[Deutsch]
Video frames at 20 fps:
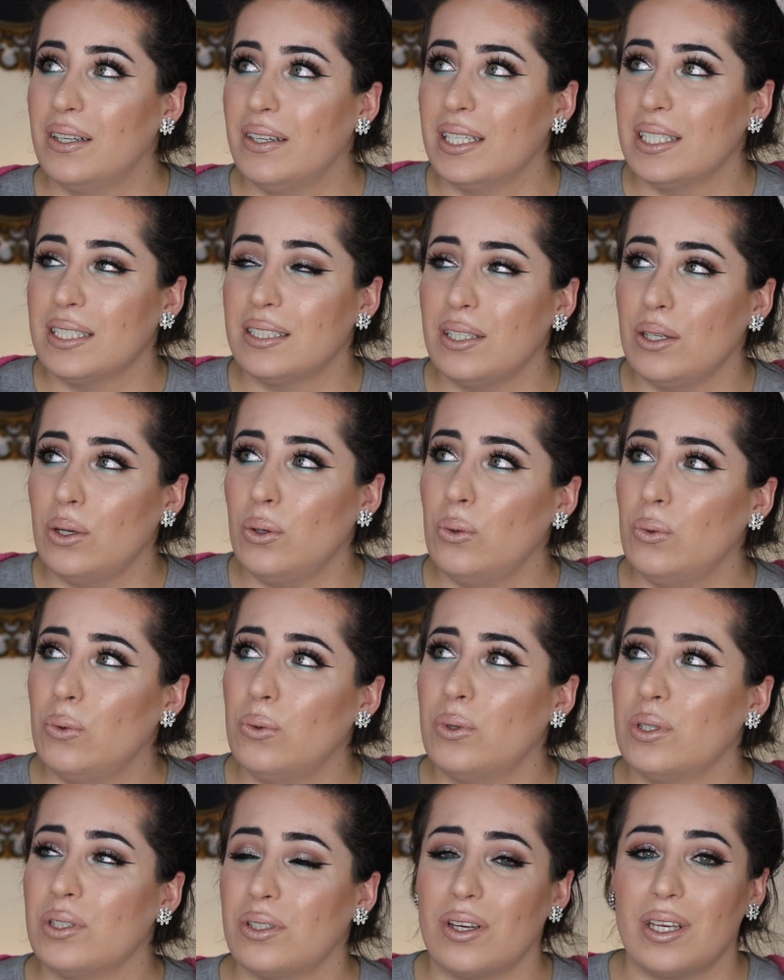Was ist denn
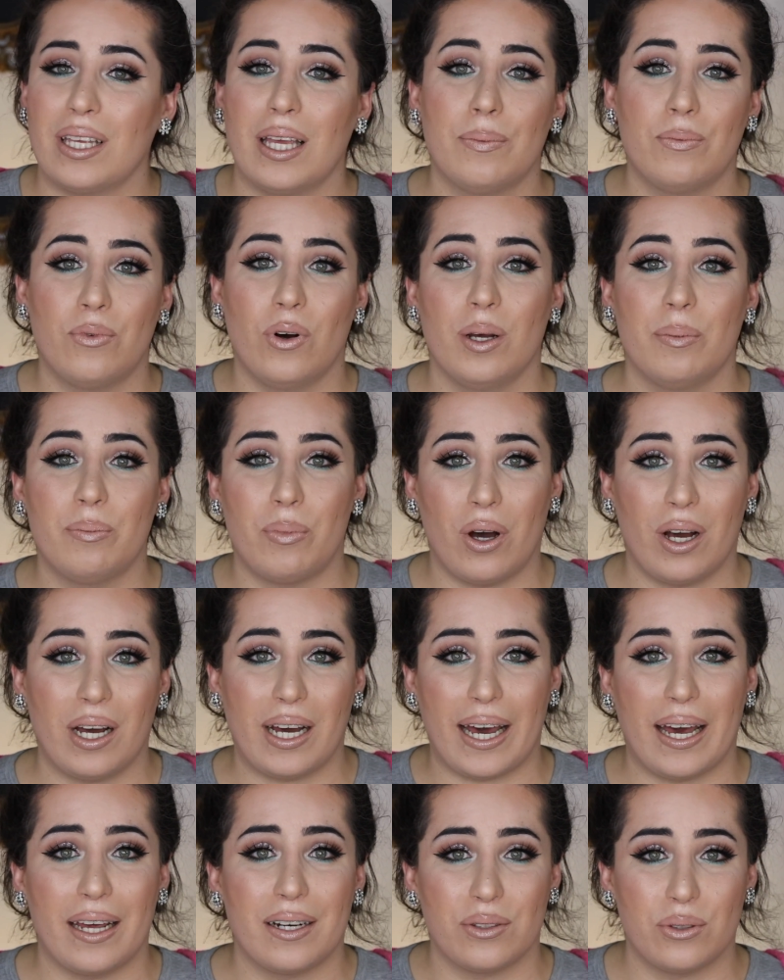los? Oh, ich habe voll
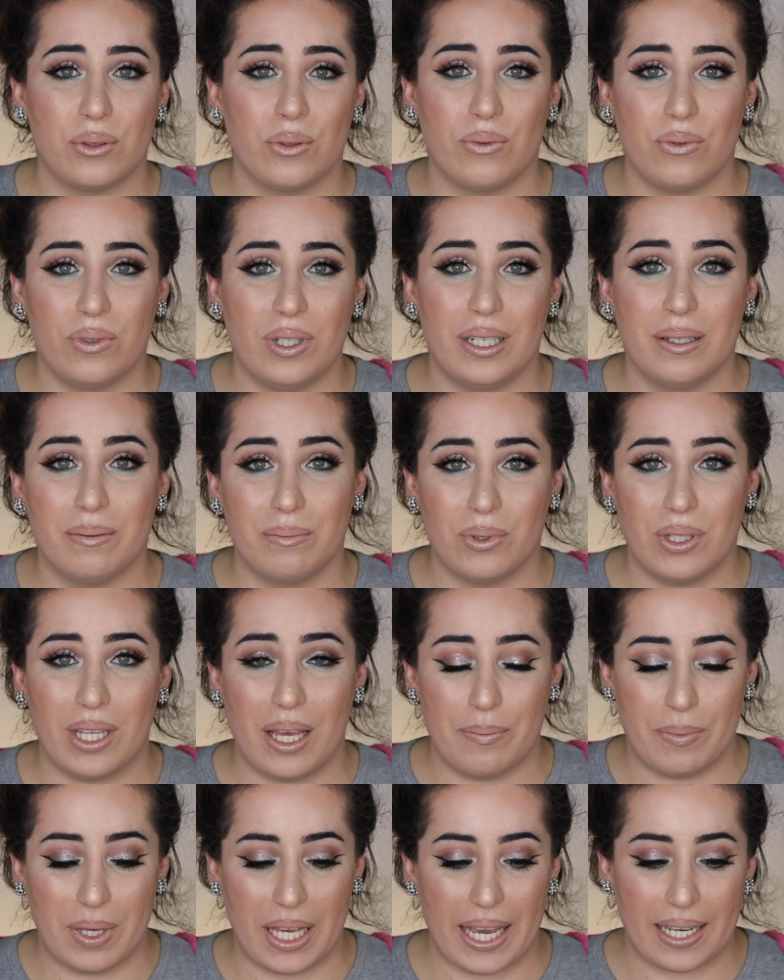Bock gerade zu filmen ich
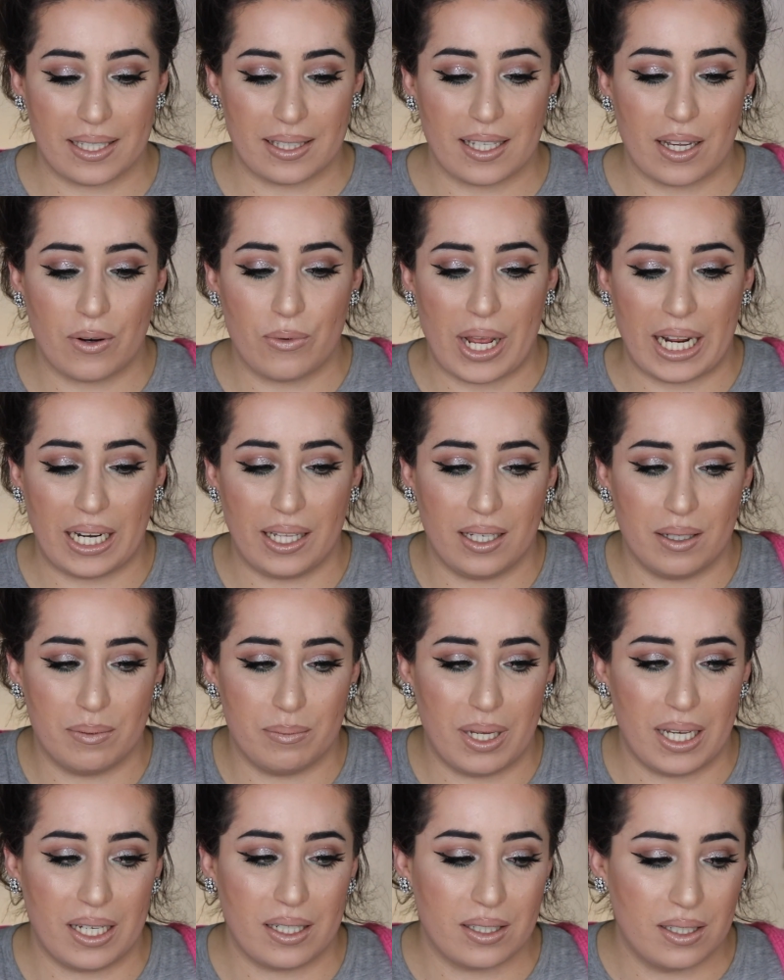habe mich extra ready
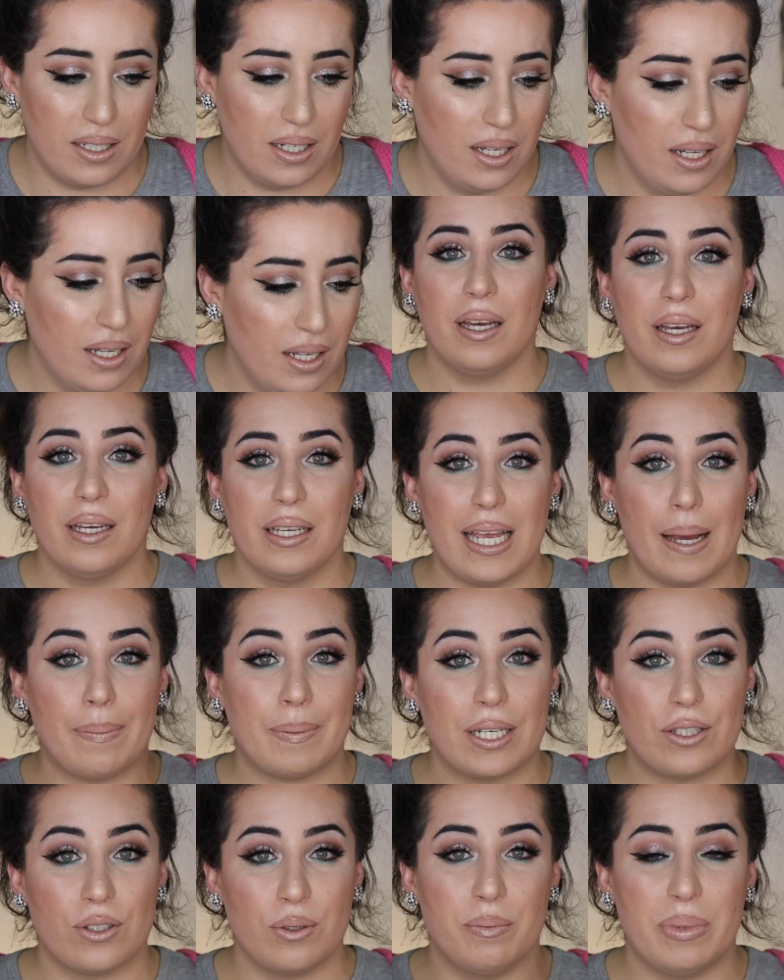gemacht. Ich habe
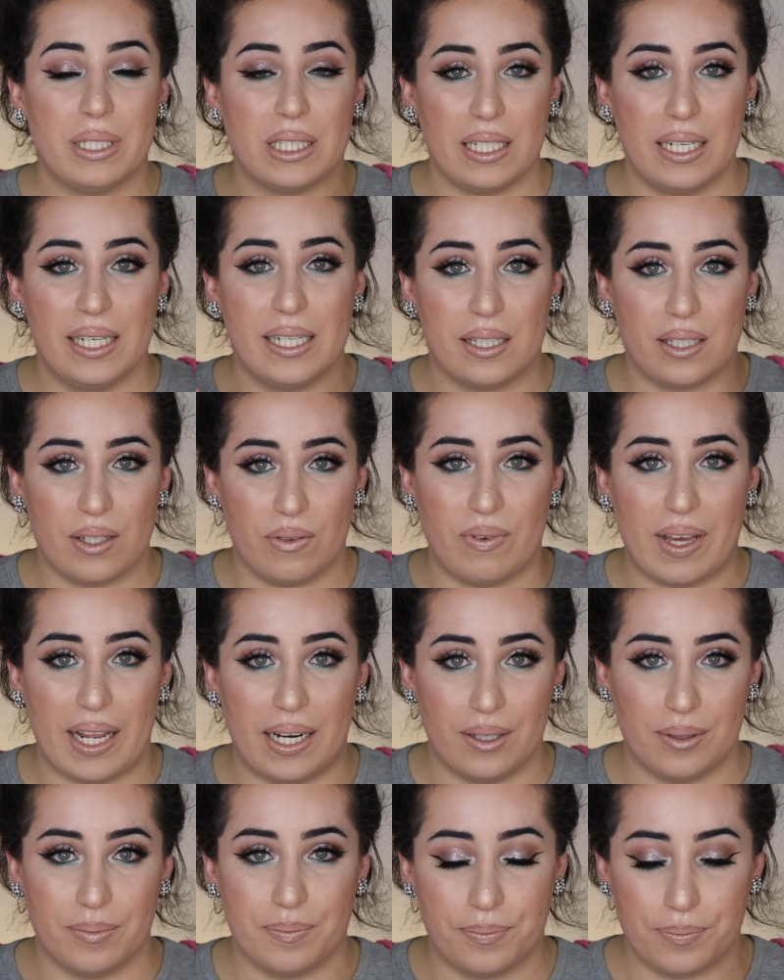gerade so ein bisschen
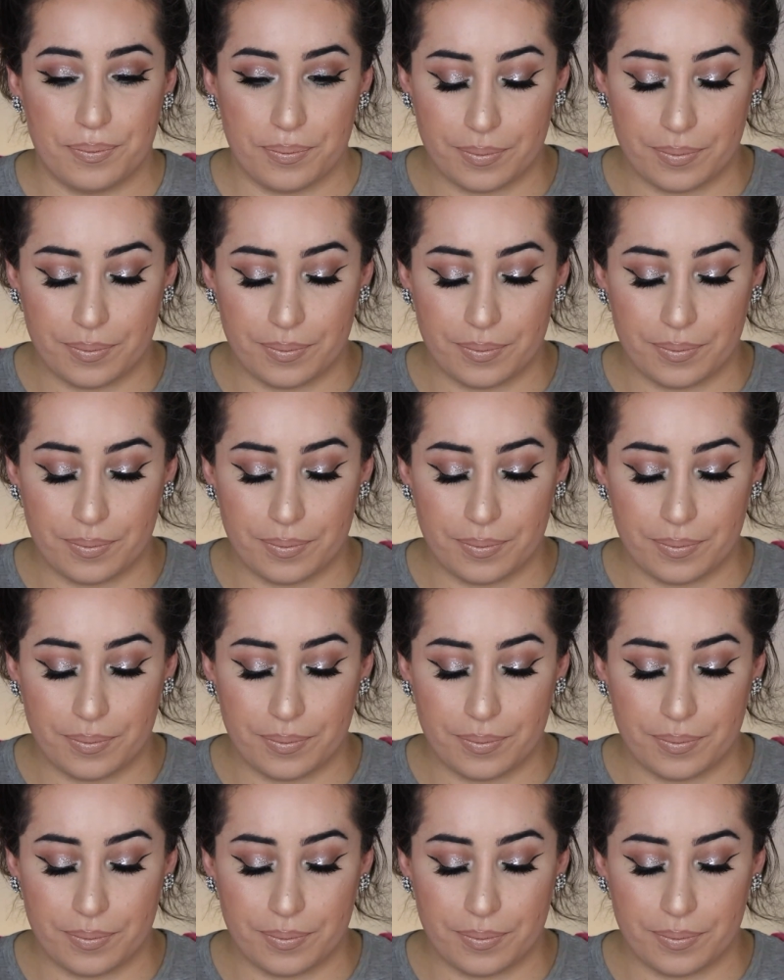Hitzewelle.